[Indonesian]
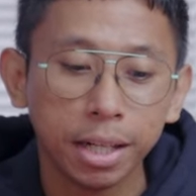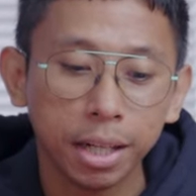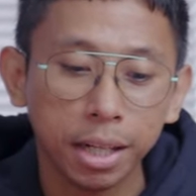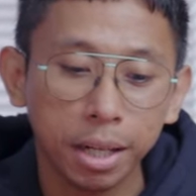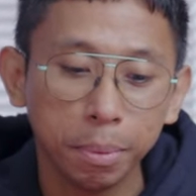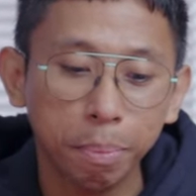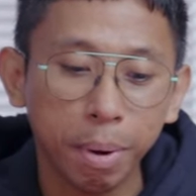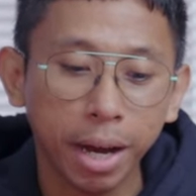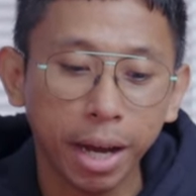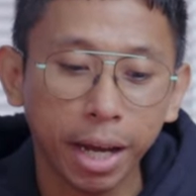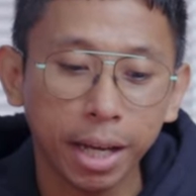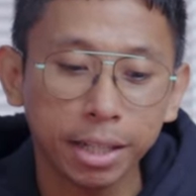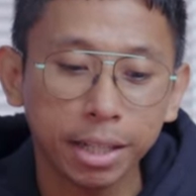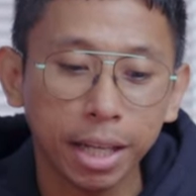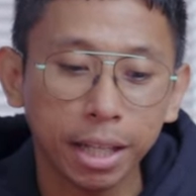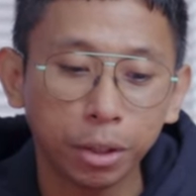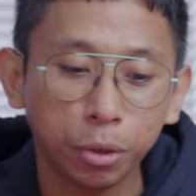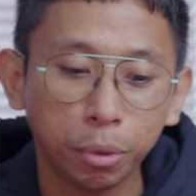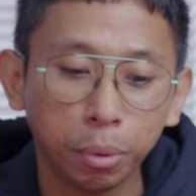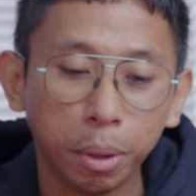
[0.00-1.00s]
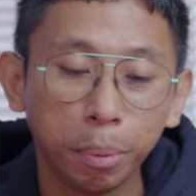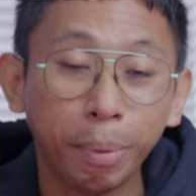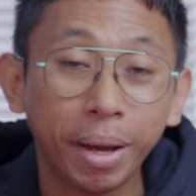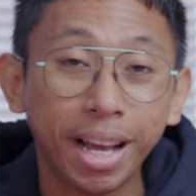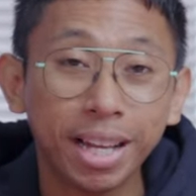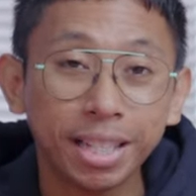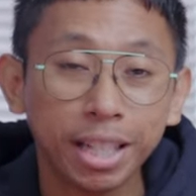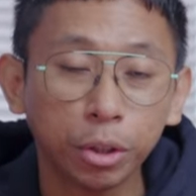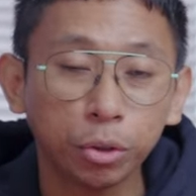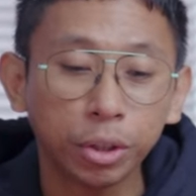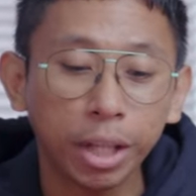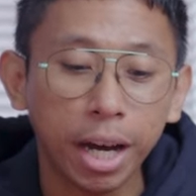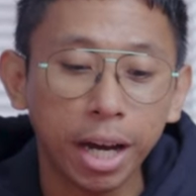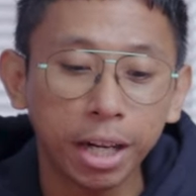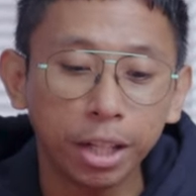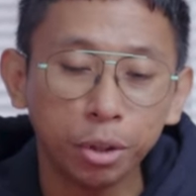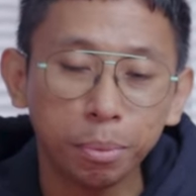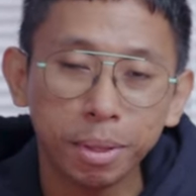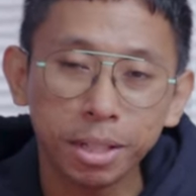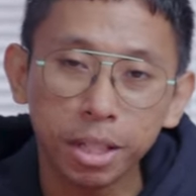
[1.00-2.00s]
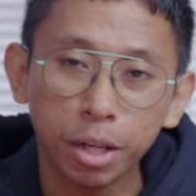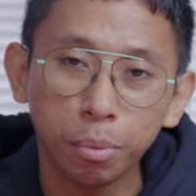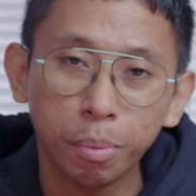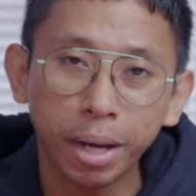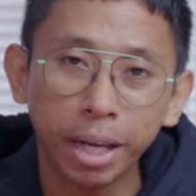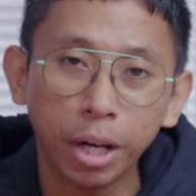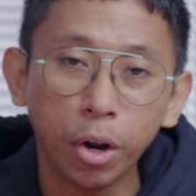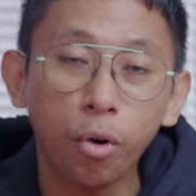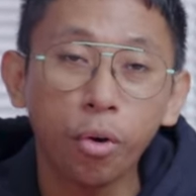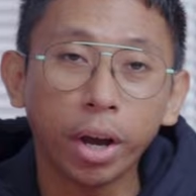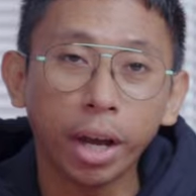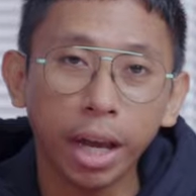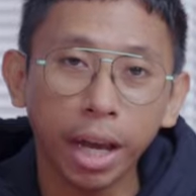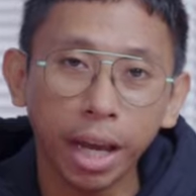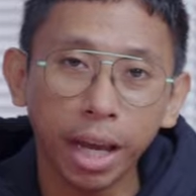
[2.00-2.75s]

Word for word: dipakai satu dipegang satu tangan itu masih lumayan oke